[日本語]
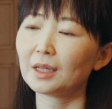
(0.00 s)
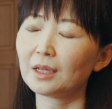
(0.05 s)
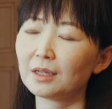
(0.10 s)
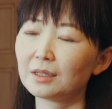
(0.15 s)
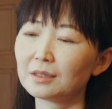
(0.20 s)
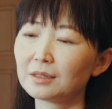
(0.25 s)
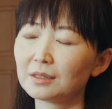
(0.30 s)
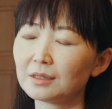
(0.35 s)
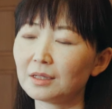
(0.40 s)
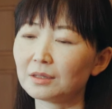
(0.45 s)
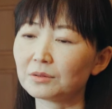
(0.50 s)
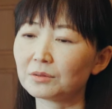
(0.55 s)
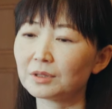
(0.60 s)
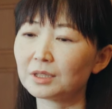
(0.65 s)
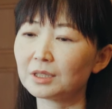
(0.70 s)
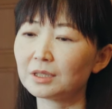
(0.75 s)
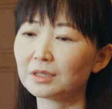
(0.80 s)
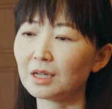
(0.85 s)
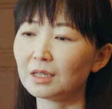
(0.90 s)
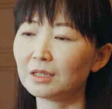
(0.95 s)
であの
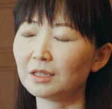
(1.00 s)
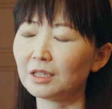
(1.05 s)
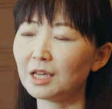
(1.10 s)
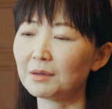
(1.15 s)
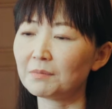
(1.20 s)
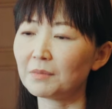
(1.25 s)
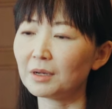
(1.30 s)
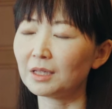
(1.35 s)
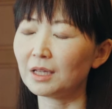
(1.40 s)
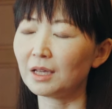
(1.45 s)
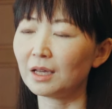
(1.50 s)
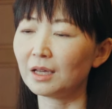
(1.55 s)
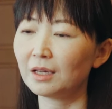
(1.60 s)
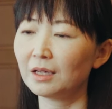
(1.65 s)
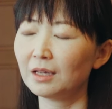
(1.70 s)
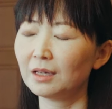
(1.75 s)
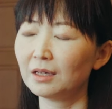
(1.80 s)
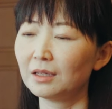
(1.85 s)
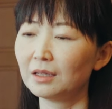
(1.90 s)
実際に現場で